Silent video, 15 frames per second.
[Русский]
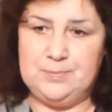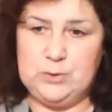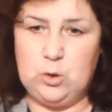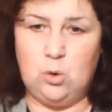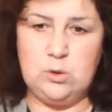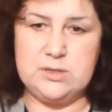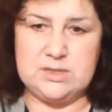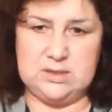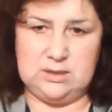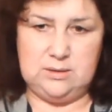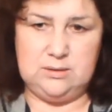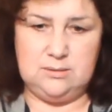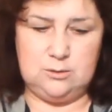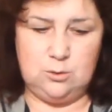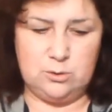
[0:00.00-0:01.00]
толстый,
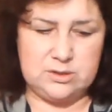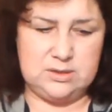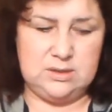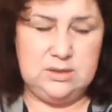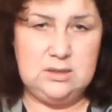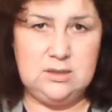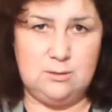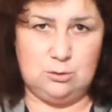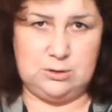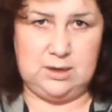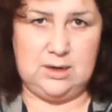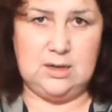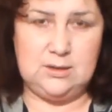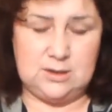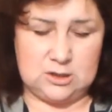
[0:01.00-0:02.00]
толстые нитки, вот
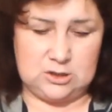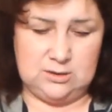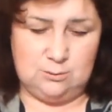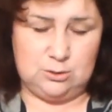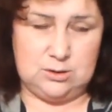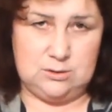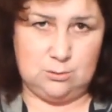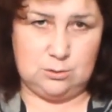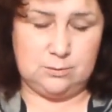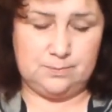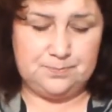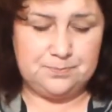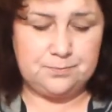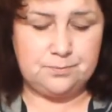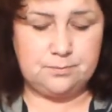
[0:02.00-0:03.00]
трикотажные вот эти вот,
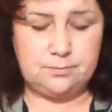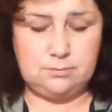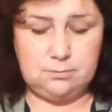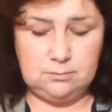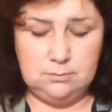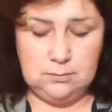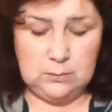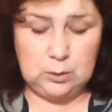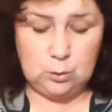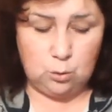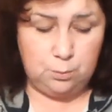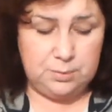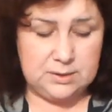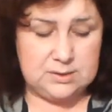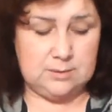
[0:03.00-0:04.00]

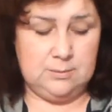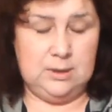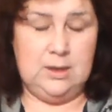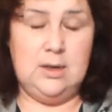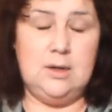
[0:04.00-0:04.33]
купите.